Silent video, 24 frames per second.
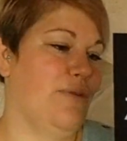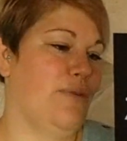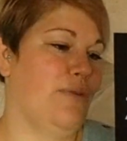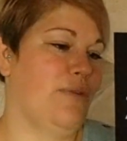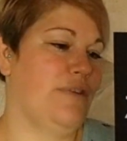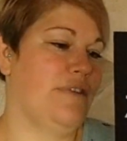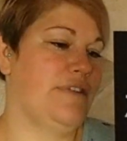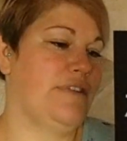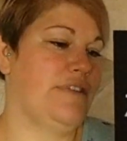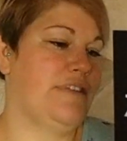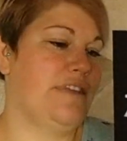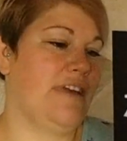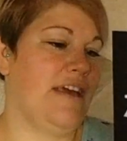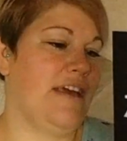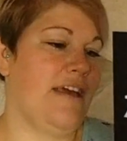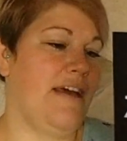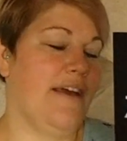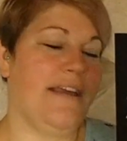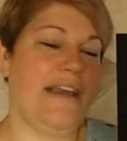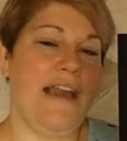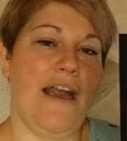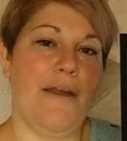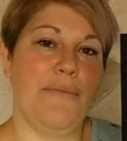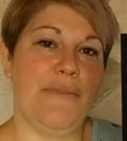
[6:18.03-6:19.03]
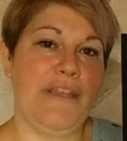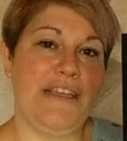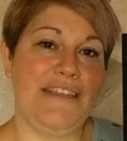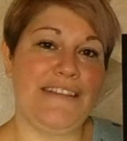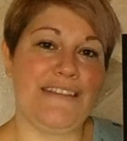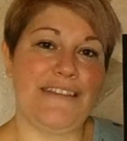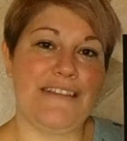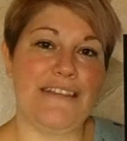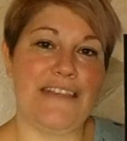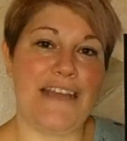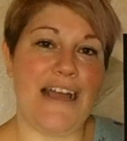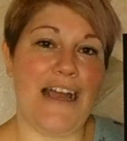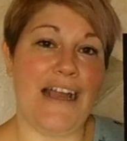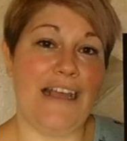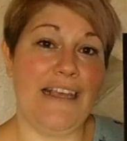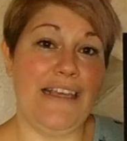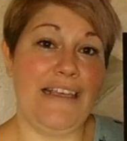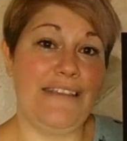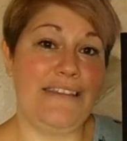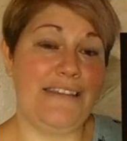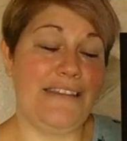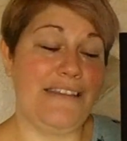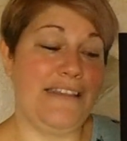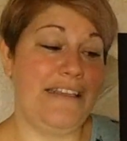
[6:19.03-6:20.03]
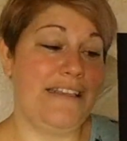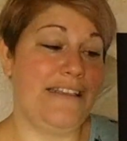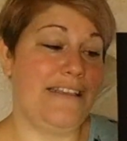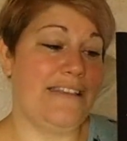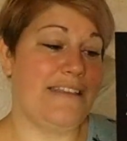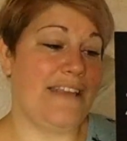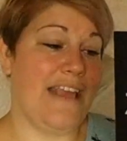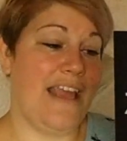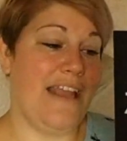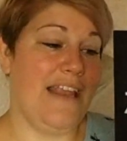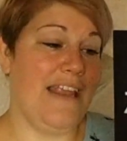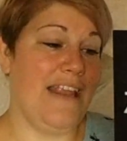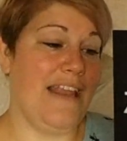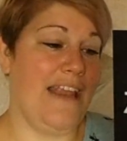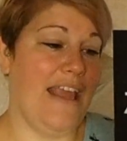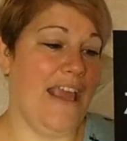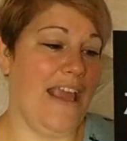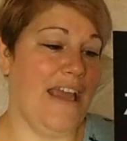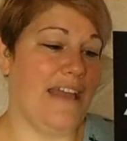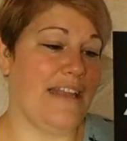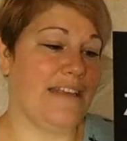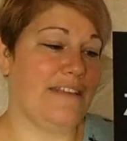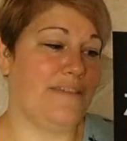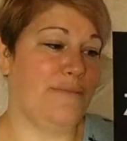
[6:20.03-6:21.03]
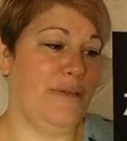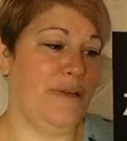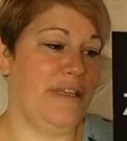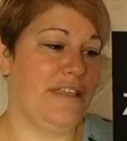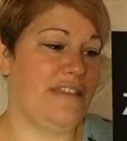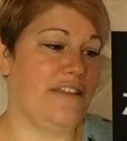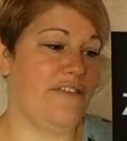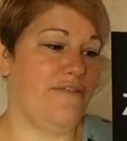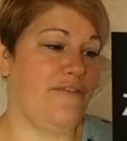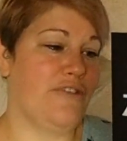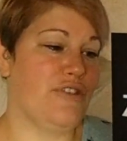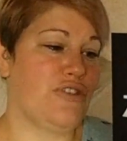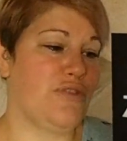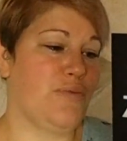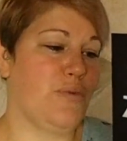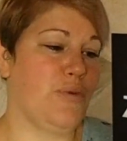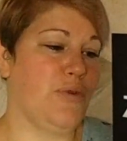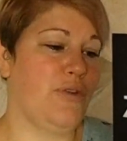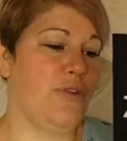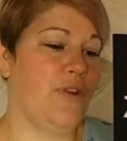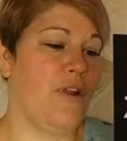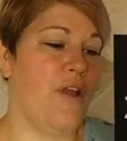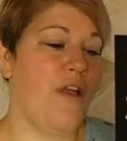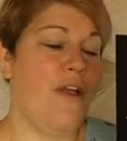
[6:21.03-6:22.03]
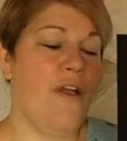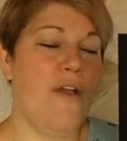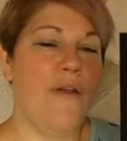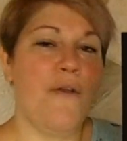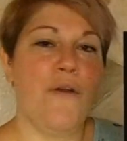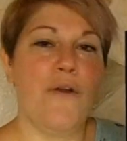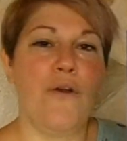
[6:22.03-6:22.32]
Und äh, ja, am nächsten Tag ist die Zelle leer, das Mädchen verschwunden